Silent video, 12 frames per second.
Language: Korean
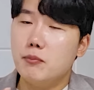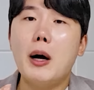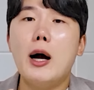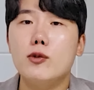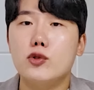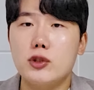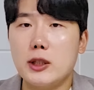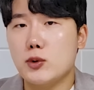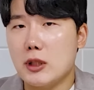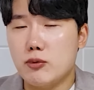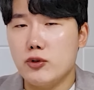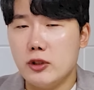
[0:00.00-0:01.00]
파운드리에
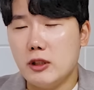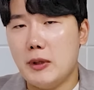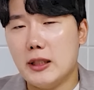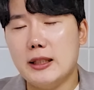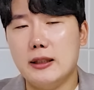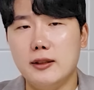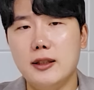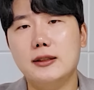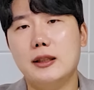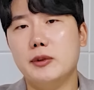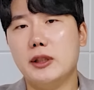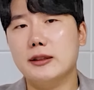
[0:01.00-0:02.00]
쏟아붓는 금액이
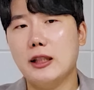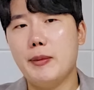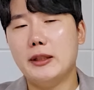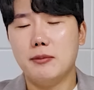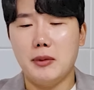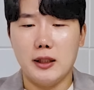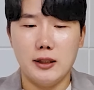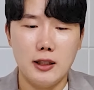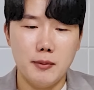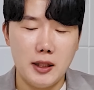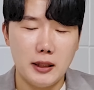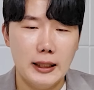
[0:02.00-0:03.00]
TSMC가 세 배 이상 많기
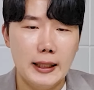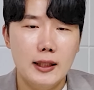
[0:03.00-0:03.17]
때문에